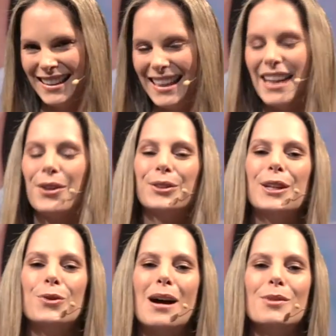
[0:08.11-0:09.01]
Y
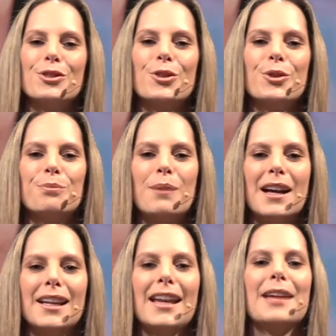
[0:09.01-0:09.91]
continuamos con un
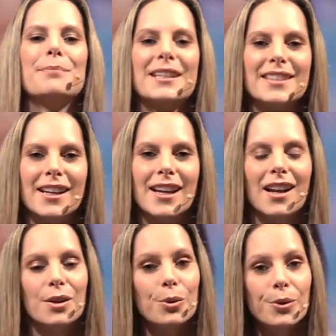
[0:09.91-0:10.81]
panel
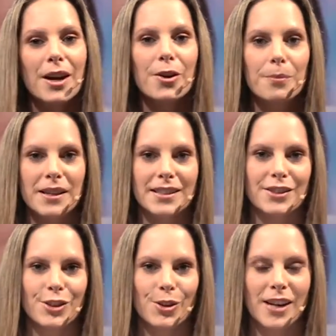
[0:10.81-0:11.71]
empresarial, una
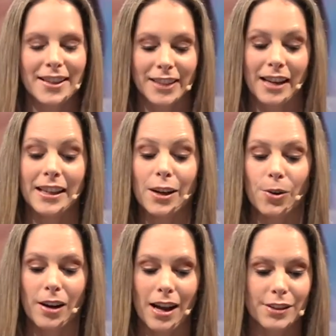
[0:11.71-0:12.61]
conversación entre
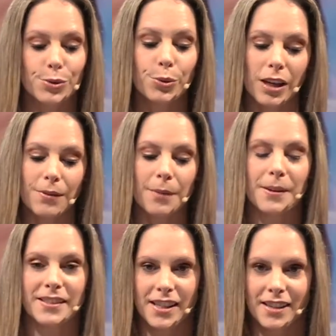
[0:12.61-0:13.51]
Nicolás Uribe,
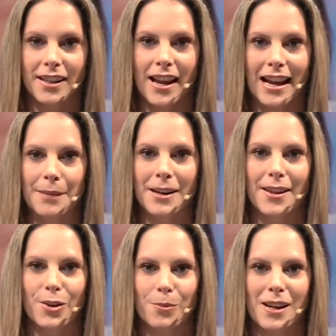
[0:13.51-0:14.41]
presidente de la Cámara de
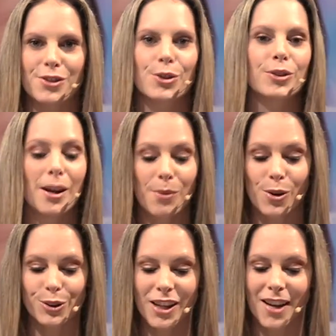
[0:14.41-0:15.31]
Comercio de
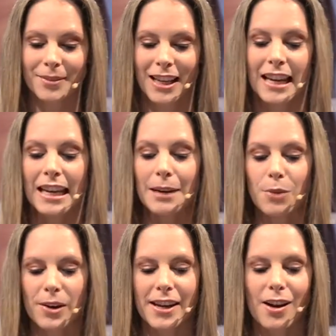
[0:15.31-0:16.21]
Bogotá, y
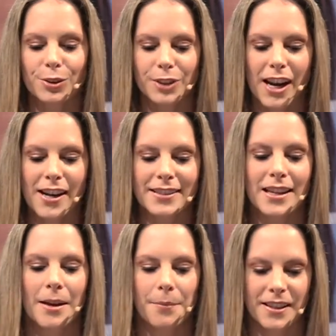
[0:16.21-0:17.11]
Mónica Contreras,
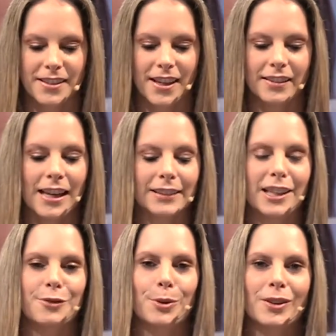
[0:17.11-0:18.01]
presidente de la
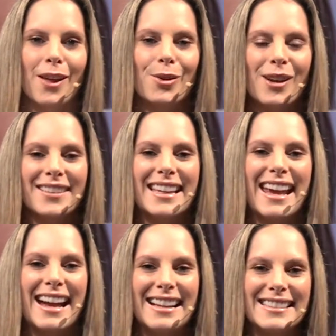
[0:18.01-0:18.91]
transportadora de
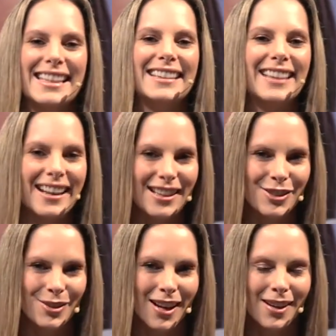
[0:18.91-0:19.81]
gas
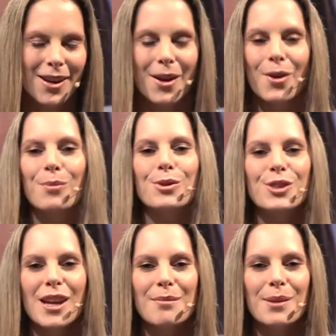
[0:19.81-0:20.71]
internacional. Como
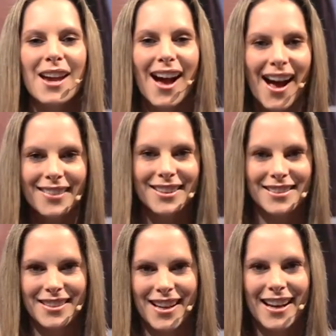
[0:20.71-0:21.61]
siempre, antes de
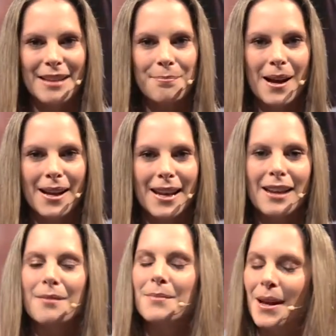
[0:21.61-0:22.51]
llegar al panel,
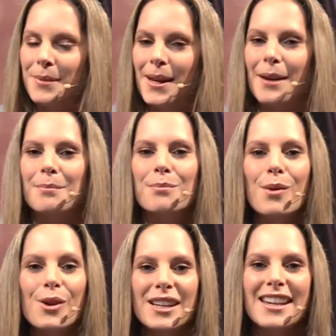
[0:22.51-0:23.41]
mi amiga
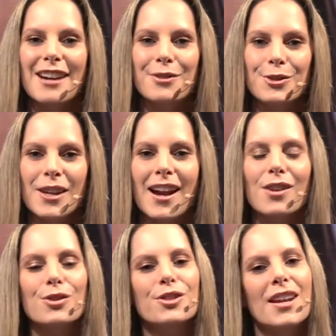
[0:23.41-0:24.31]
Mónica Fonseca
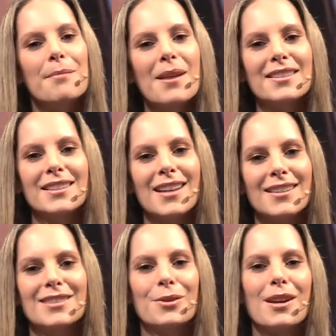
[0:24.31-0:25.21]
nos tiene más
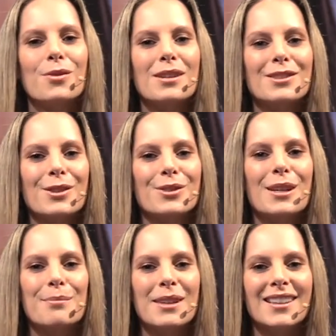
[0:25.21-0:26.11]
detalles sobre nuestros
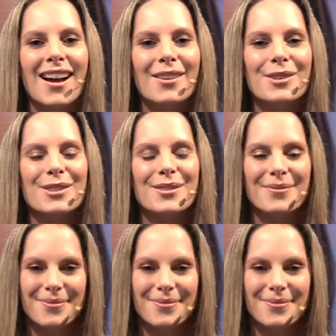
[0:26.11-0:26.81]
invitados.